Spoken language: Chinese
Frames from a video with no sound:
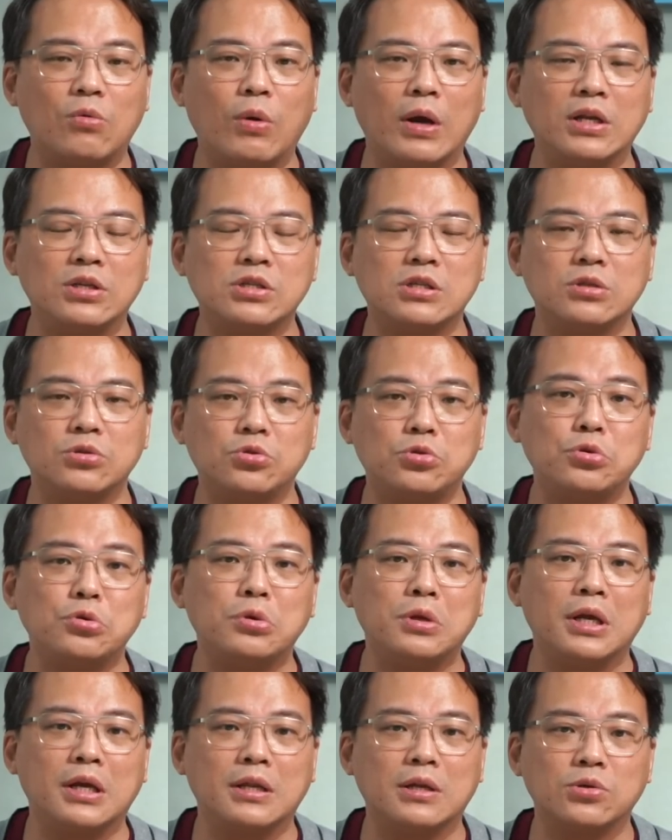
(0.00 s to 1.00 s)
维持去
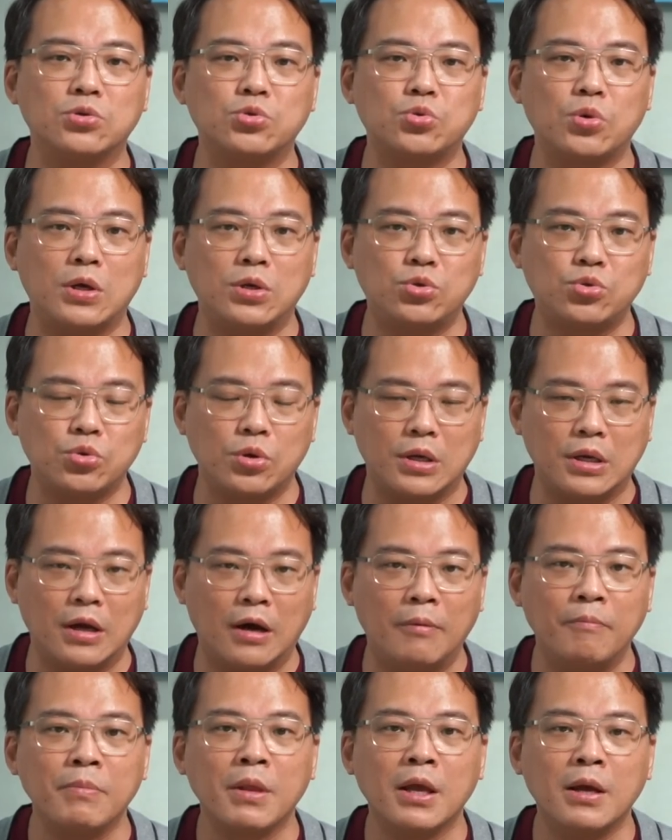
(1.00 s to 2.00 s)
年的水准
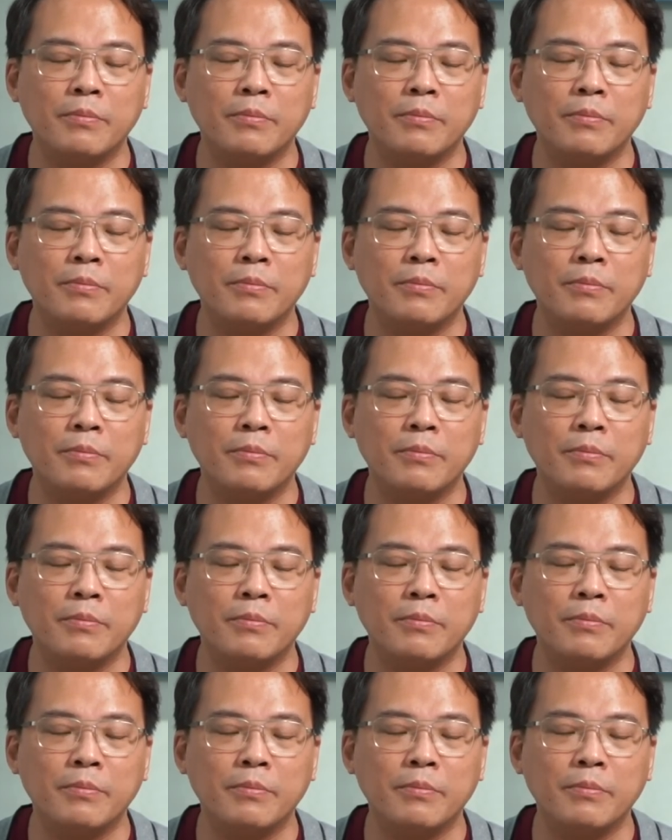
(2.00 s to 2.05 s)
了。